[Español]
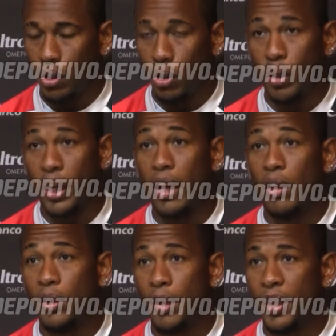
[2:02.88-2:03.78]
no logran
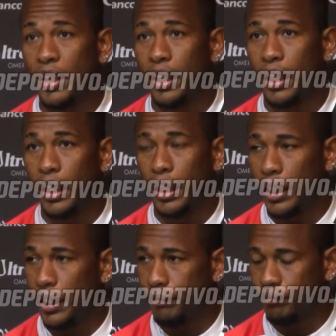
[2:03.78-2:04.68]

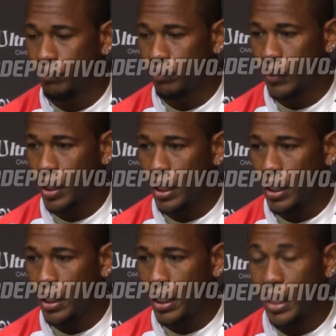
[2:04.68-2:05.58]
obviamente
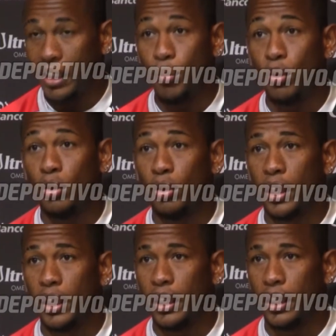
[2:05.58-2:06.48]
llegar a ese punto
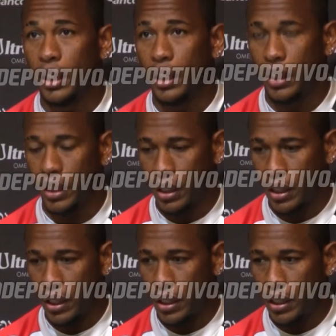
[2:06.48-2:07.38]
que, que,
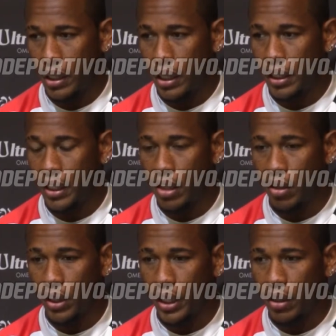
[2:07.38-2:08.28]
el
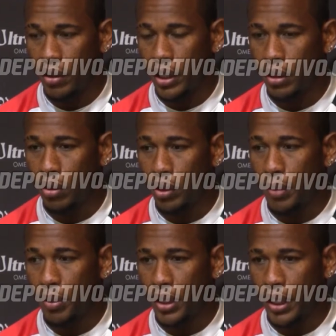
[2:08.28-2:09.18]
entrenador quiere o que todo
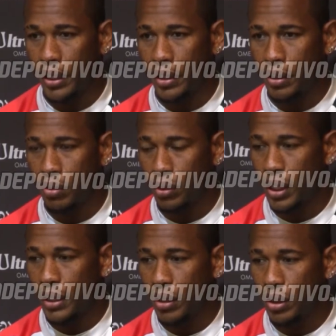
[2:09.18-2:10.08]
equipo quiere, que, que sus
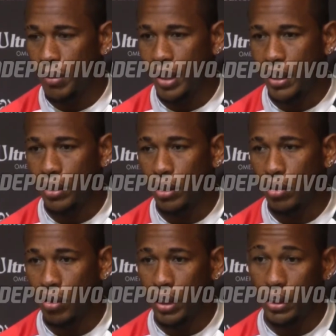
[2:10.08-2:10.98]
delanteros estén marcando
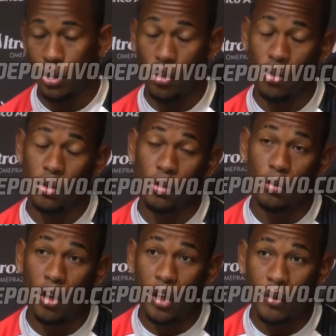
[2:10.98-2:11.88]
tantos goles. No son
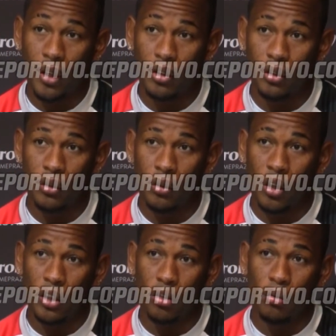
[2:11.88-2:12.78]
jugadores malos, son
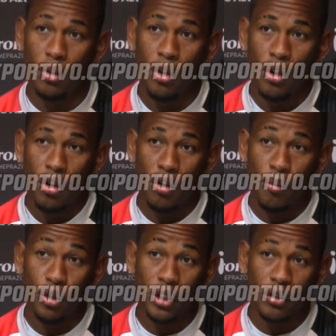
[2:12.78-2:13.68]
jugadores con,
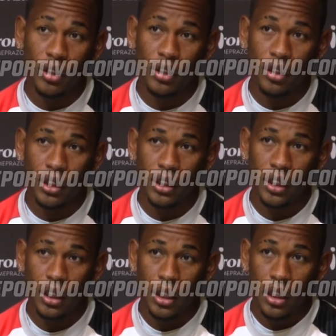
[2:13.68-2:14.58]
con muchas
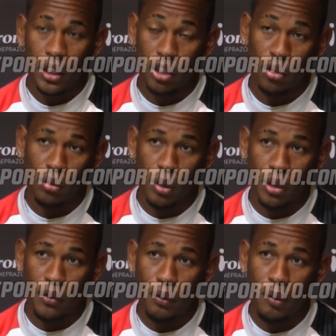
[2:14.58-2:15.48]
condiciones, que son nuevos
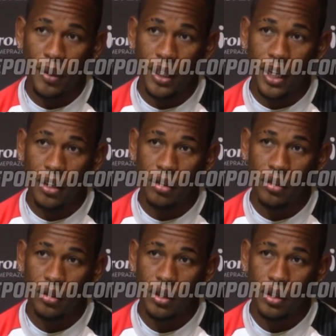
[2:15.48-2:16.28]
en el fútbol mexicano